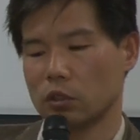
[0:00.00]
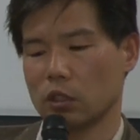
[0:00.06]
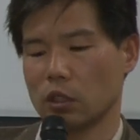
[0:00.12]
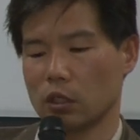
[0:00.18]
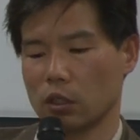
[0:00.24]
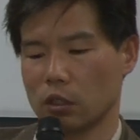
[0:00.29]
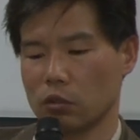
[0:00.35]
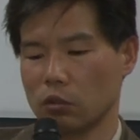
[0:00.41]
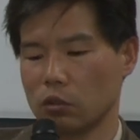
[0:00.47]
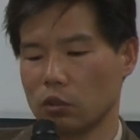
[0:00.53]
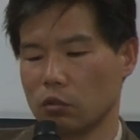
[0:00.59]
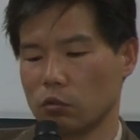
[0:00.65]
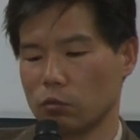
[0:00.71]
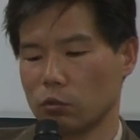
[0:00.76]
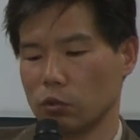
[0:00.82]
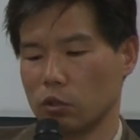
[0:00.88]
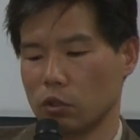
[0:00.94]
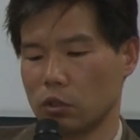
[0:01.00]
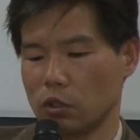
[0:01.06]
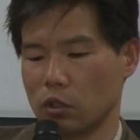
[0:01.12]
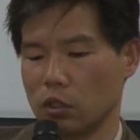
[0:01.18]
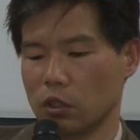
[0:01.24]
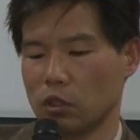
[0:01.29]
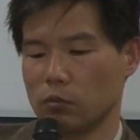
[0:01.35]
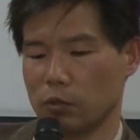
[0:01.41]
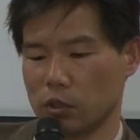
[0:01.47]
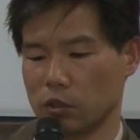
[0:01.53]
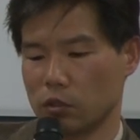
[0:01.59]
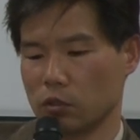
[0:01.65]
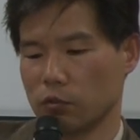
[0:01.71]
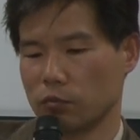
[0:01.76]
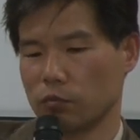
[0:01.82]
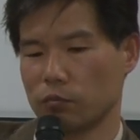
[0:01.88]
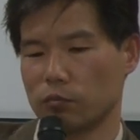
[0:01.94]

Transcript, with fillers: じゃないかというふうに思っています。